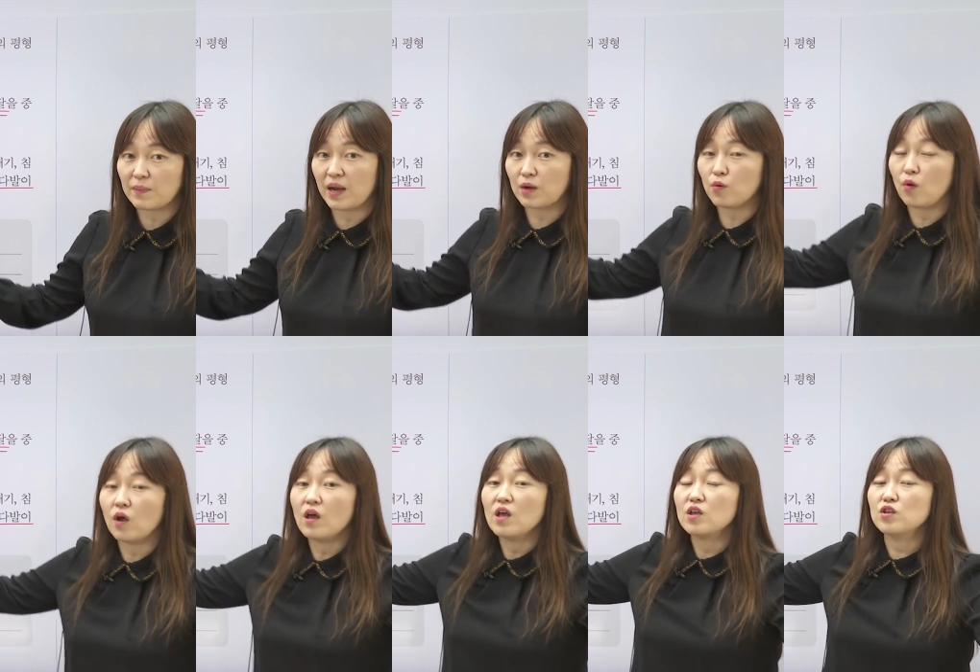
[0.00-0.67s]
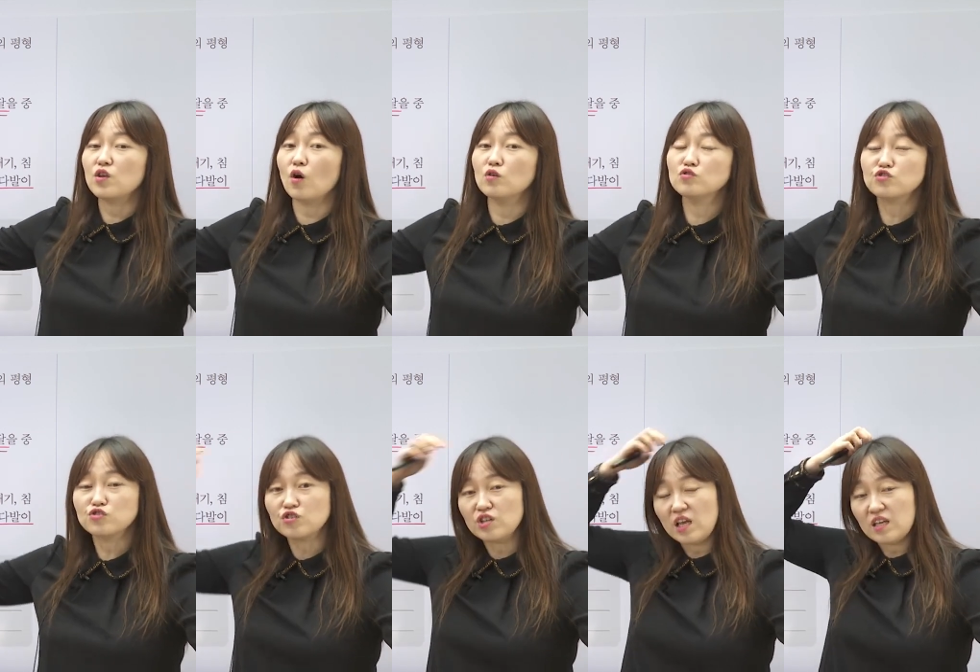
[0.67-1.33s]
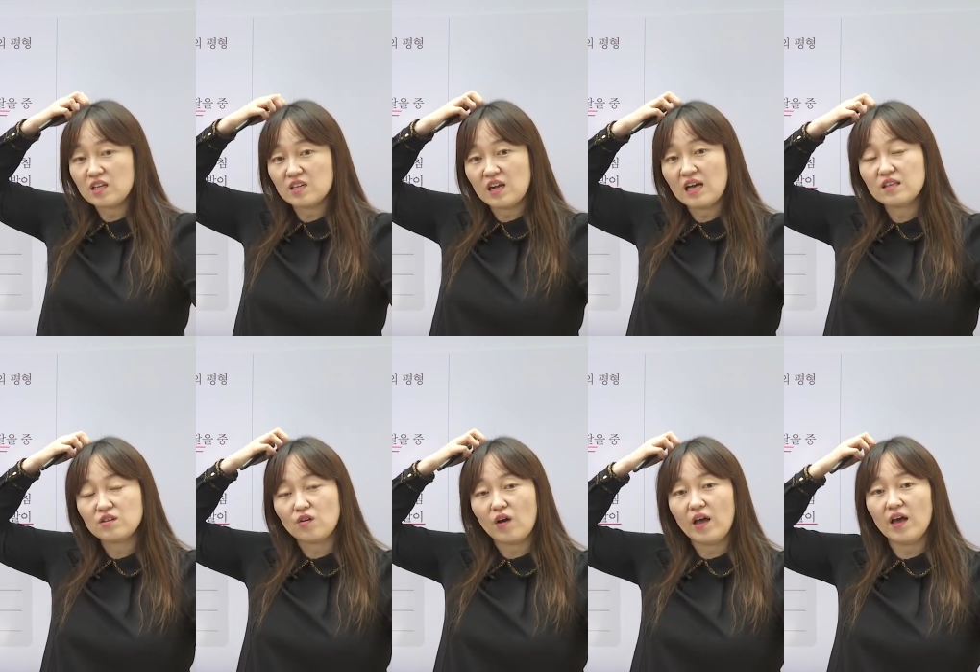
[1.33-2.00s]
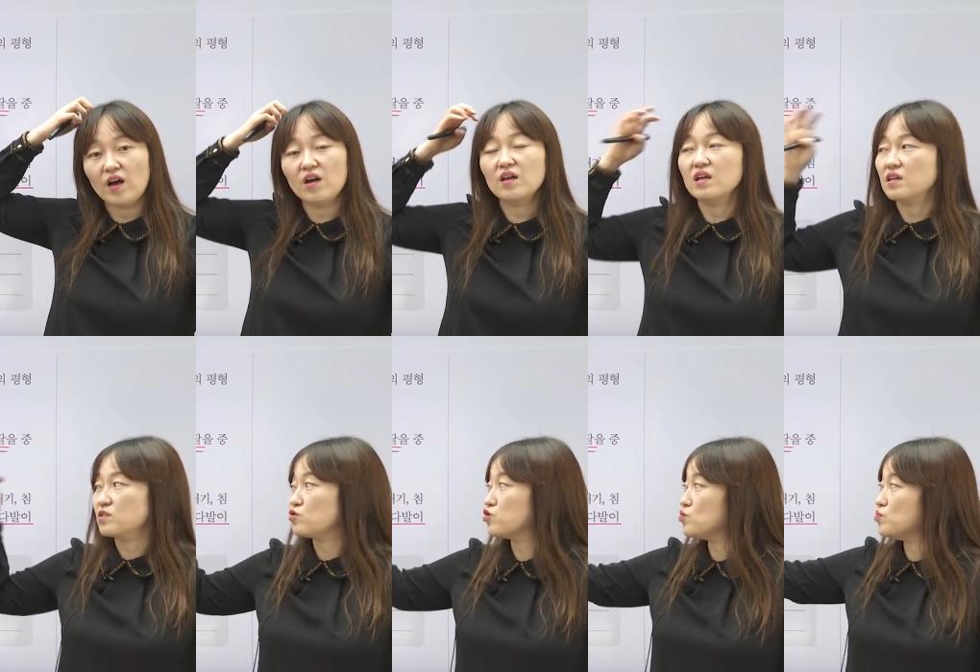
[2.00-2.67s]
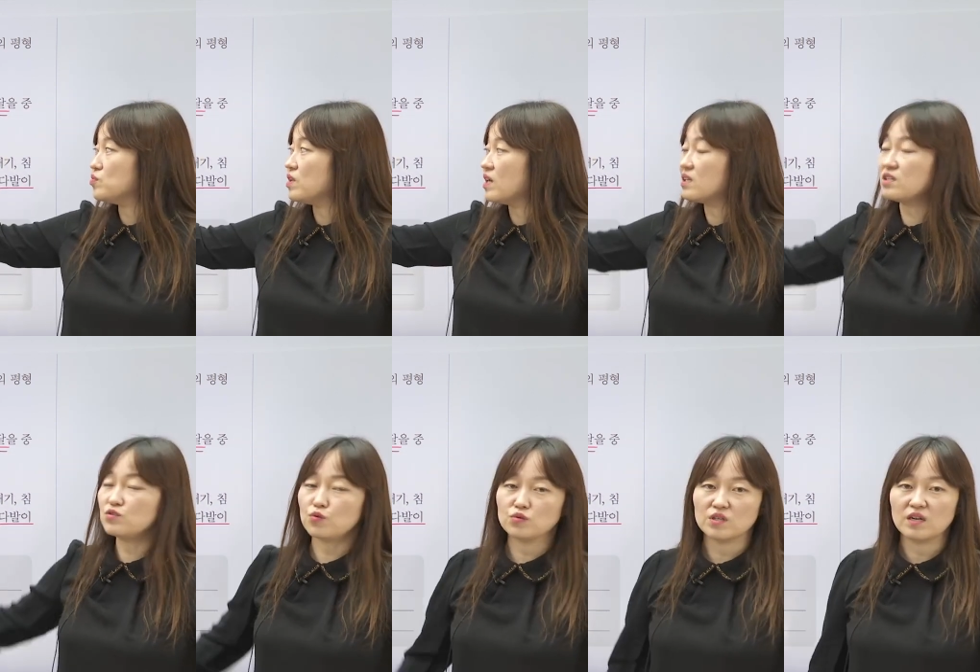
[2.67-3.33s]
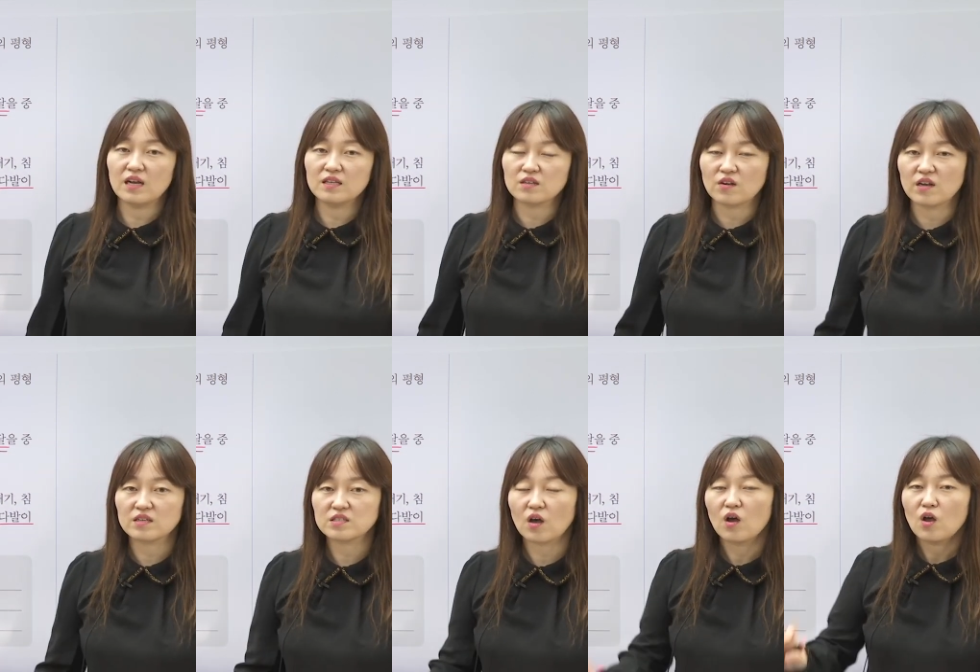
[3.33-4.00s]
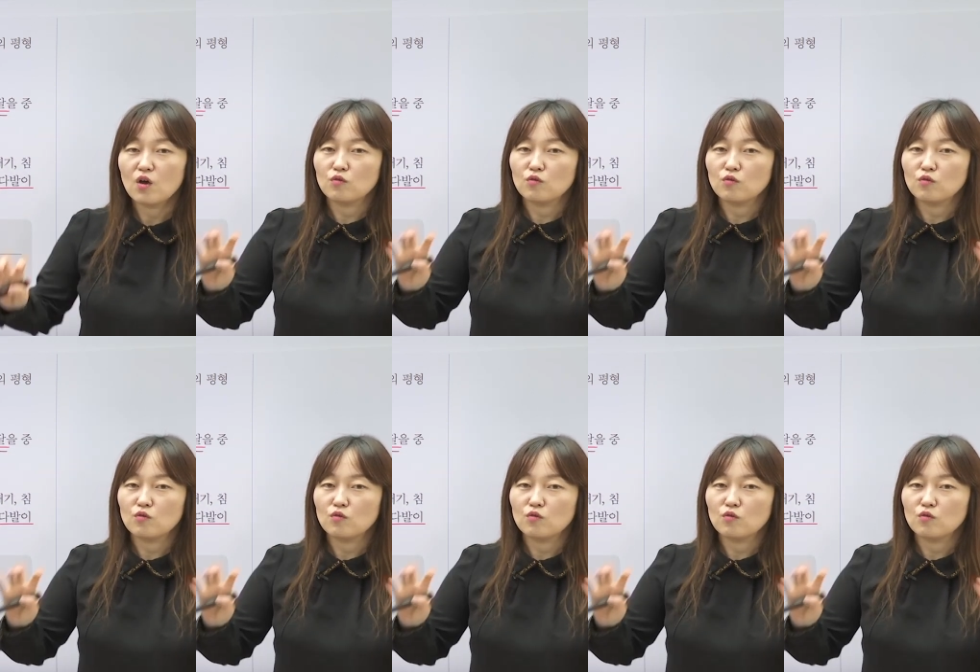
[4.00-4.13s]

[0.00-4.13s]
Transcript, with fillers: 바로 연수를 얘기를 하는 거예요 숨내를 조절하는 거예요 그래서